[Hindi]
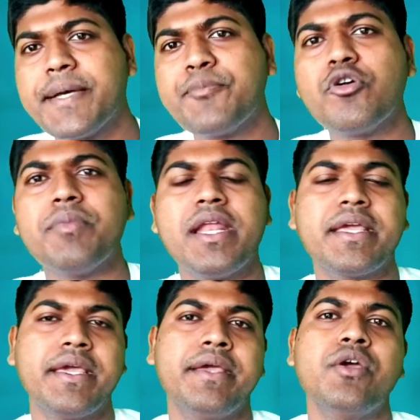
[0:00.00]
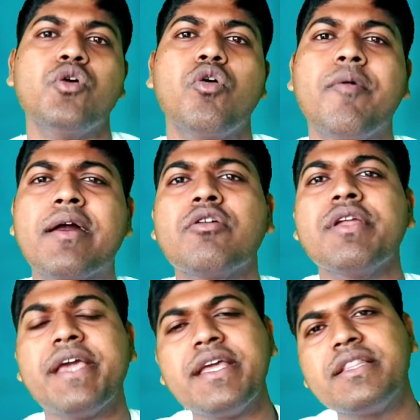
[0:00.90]
सबको मिलेंगे
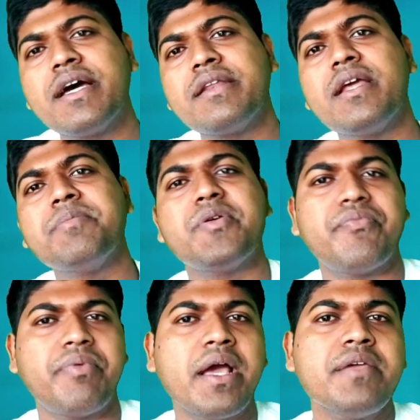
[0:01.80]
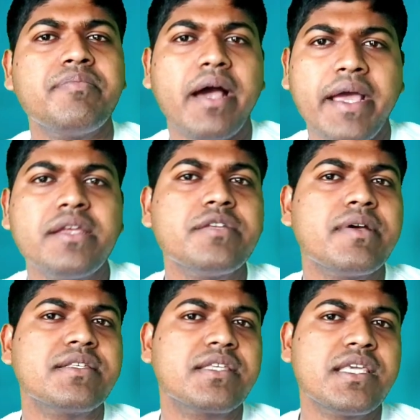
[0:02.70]
ओवरऑल यही था रियलमी फाइव आई
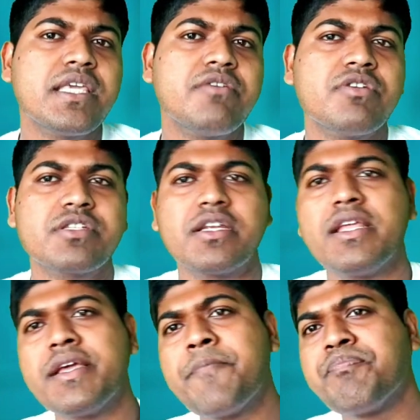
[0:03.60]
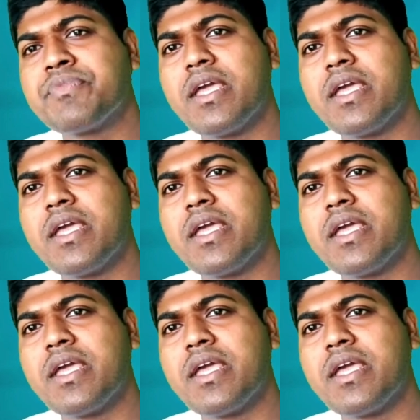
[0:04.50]
डिवाइस की यूजर्स के लिए